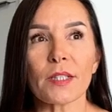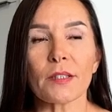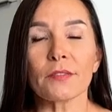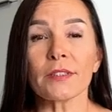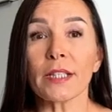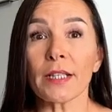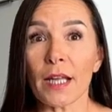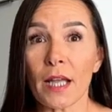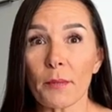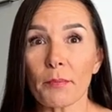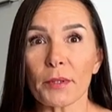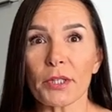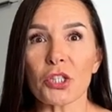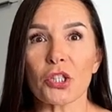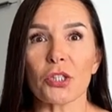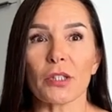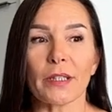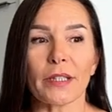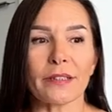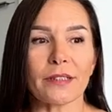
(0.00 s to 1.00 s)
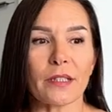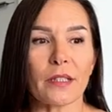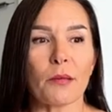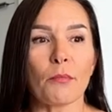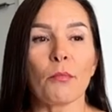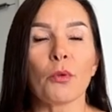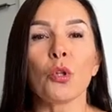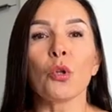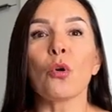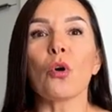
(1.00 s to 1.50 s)
Вторая причина – это
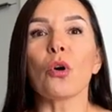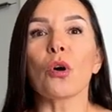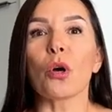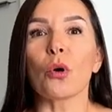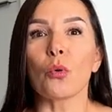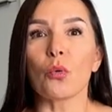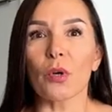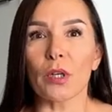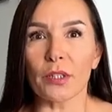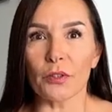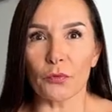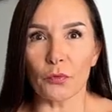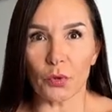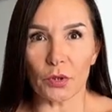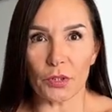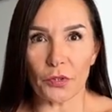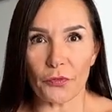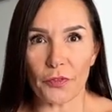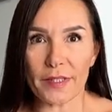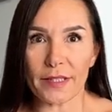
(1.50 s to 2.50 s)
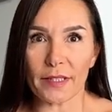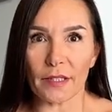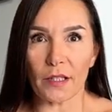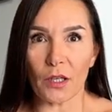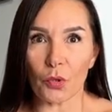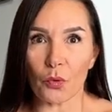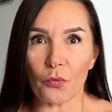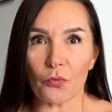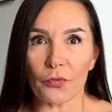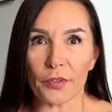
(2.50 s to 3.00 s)
много углеводов и
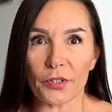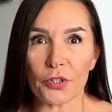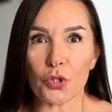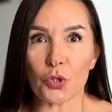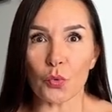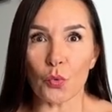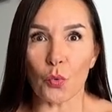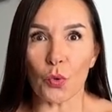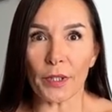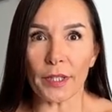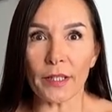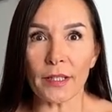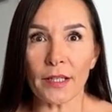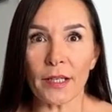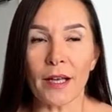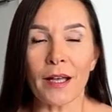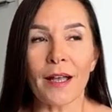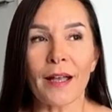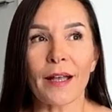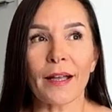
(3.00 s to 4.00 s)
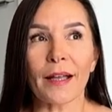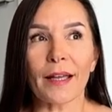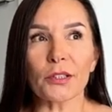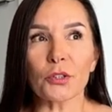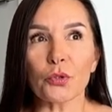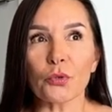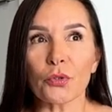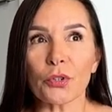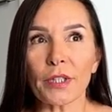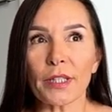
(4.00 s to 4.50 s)
сахаров в рационе,
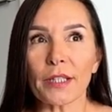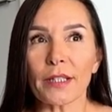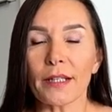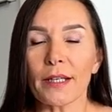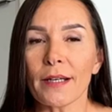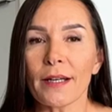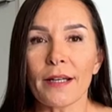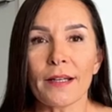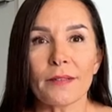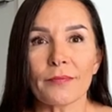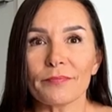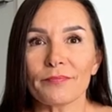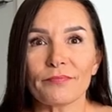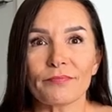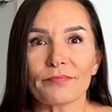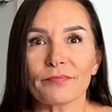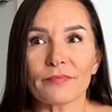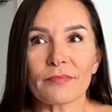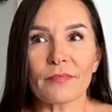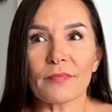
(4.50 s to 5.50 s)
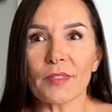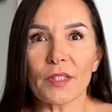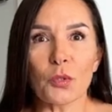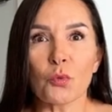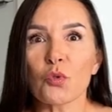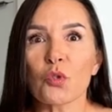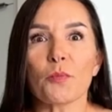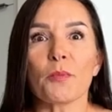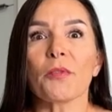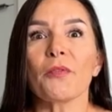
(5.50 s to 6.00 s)
которые не
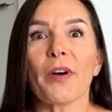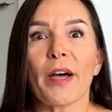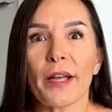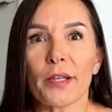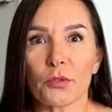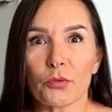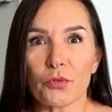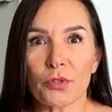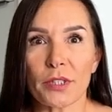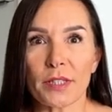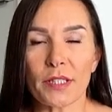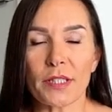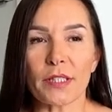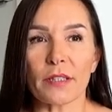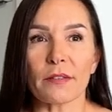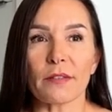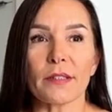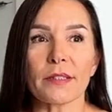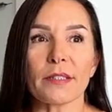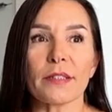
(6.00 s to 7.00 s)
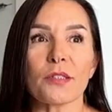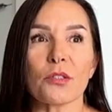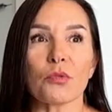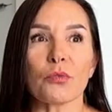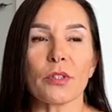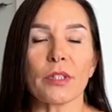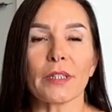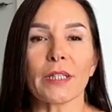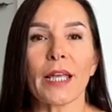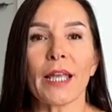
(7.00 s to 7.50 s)
успевает утилизировать
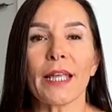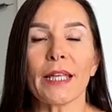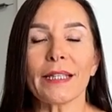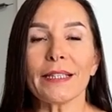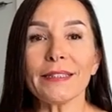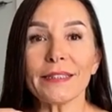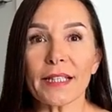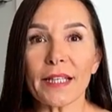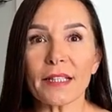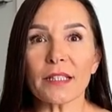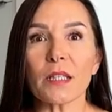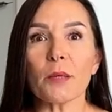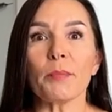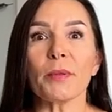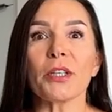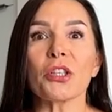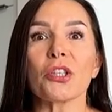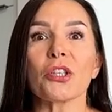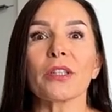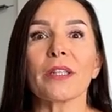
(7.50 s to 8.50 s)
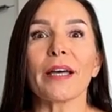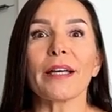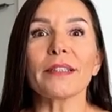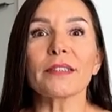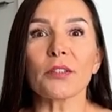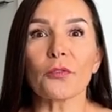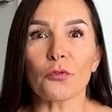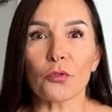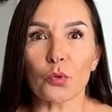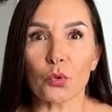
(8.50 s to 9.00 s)
инсулин. И третья причина –
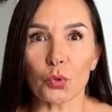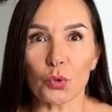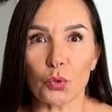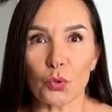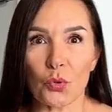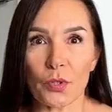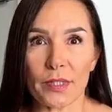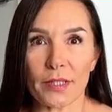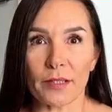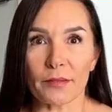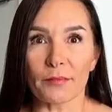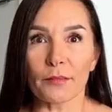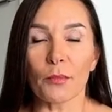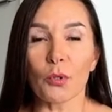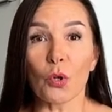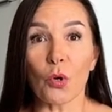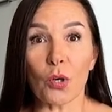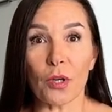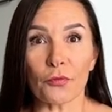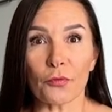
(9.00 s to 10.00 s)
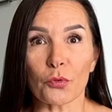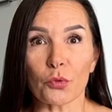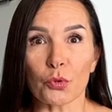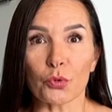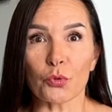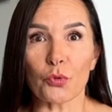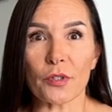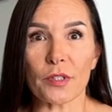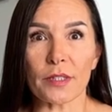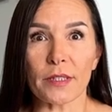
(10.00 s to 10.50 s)
это фруктоза, много
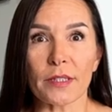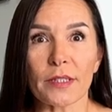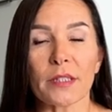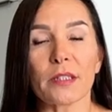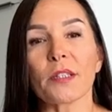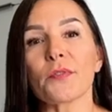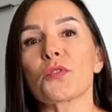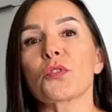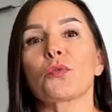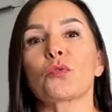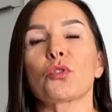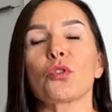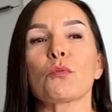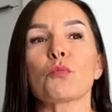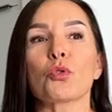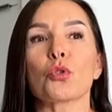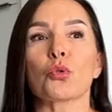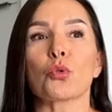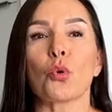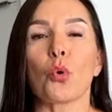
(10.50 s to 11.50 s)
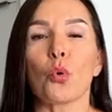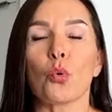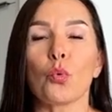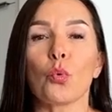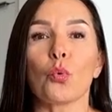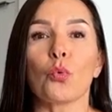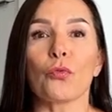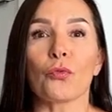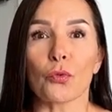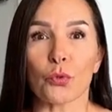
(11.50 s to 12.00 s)
фруктозы. Дело все в том, что
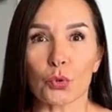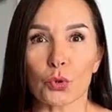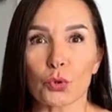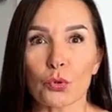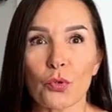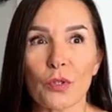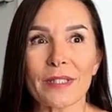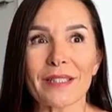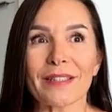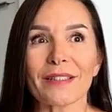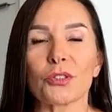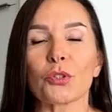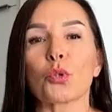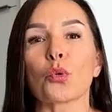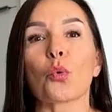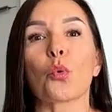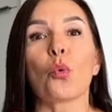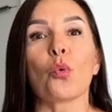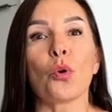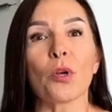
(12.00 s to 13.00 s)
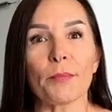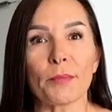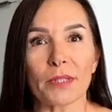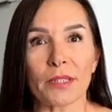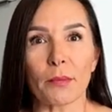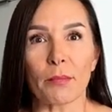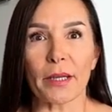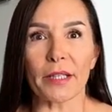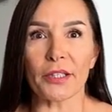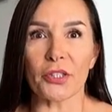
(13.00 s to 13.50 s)
у фруктозы другой
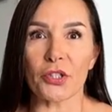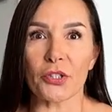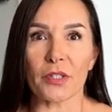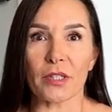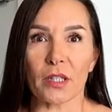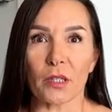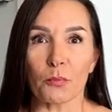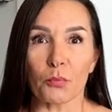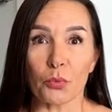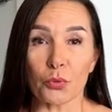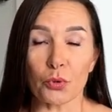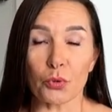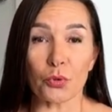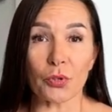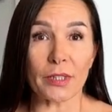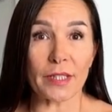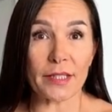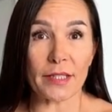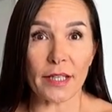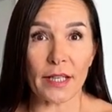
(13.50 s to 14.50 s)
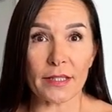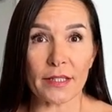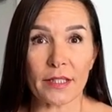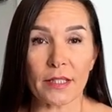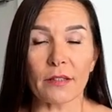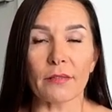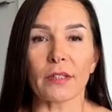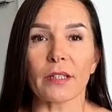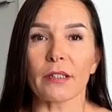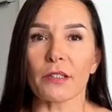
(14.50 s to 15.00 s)
метаболический путь
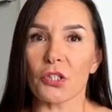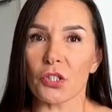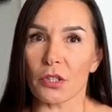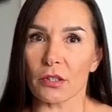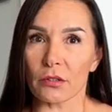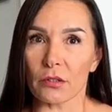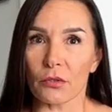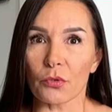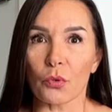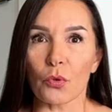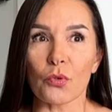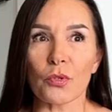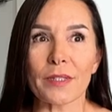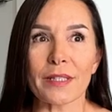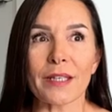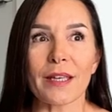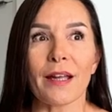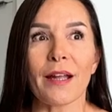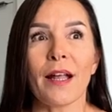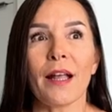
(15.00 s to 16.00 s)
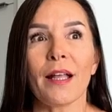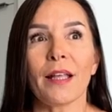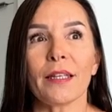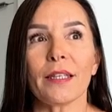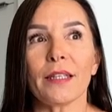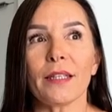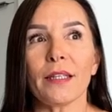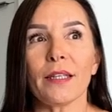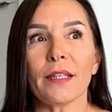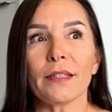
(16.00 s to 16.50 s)
утилизации, в отличие от глюкозы,
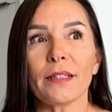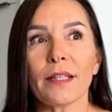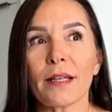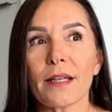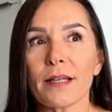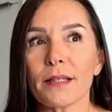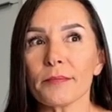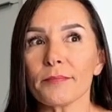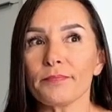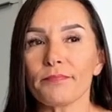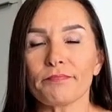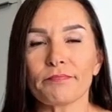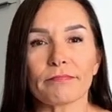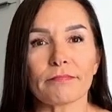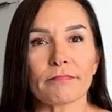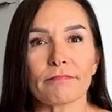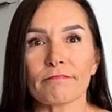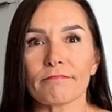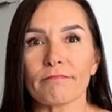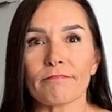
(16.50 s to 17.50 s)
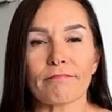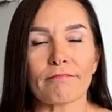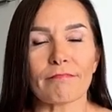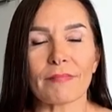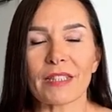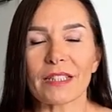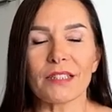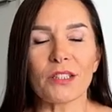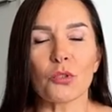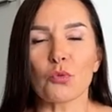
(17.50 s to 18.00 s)
и она
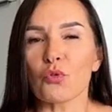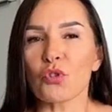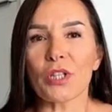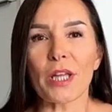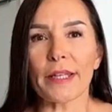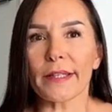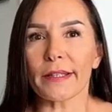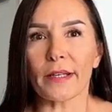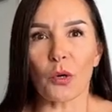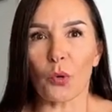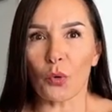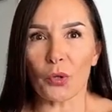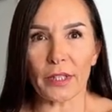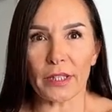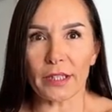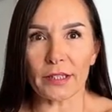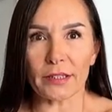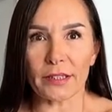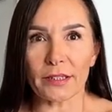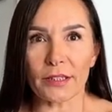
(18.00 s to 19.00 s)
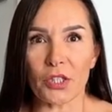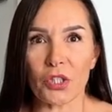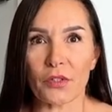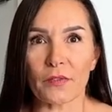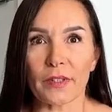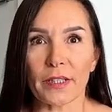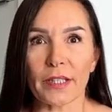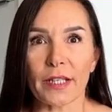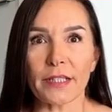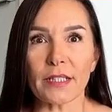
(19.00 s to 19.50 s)
не нужна никакой клетке
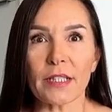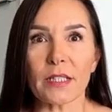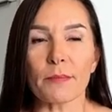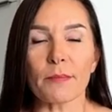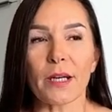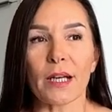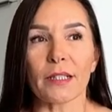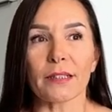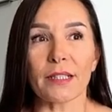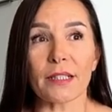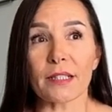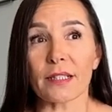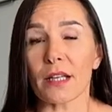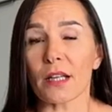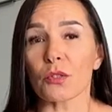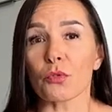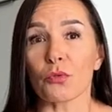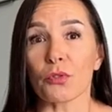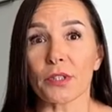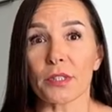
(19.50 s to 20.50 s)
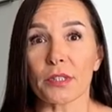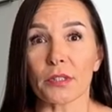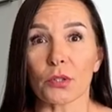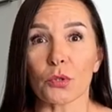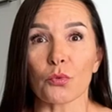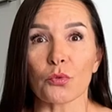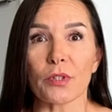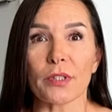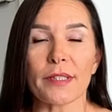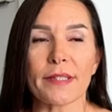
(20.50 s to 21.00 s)
нашего организма, она сразу летит
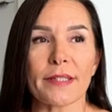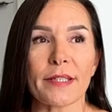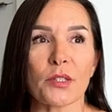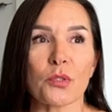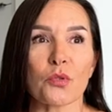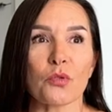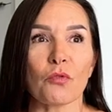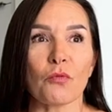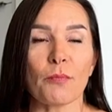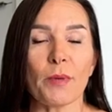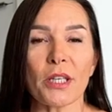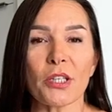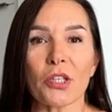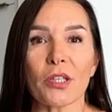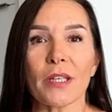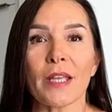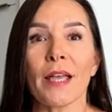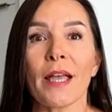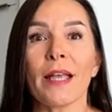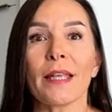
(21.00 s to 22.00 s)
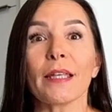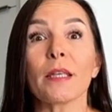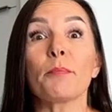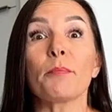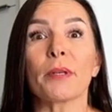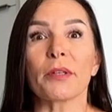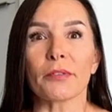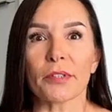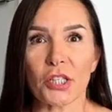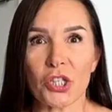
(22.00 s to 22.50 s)
на утилизацию в печень и
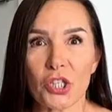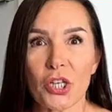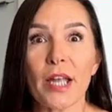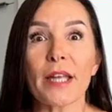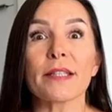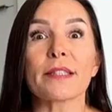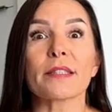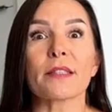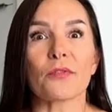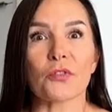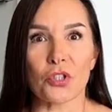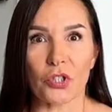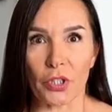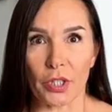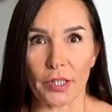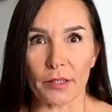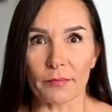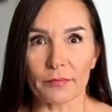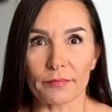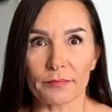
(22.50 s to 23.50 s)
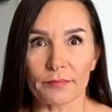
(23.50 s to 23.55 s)
превращается в жиры.